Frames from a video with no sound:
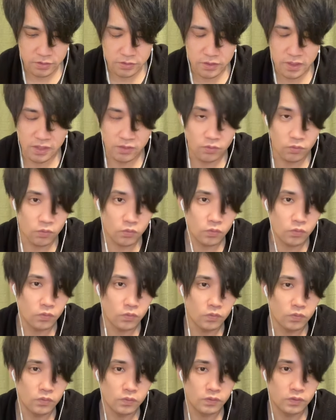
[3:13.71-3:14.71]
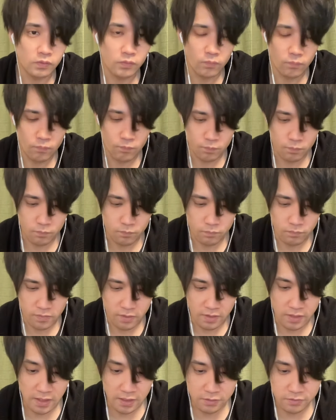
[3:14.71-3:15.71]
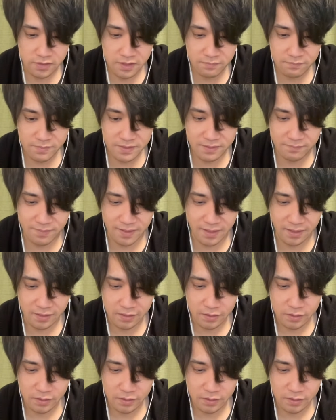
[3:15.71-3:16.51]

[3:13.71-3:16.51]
あのー、え、暗闇目覚め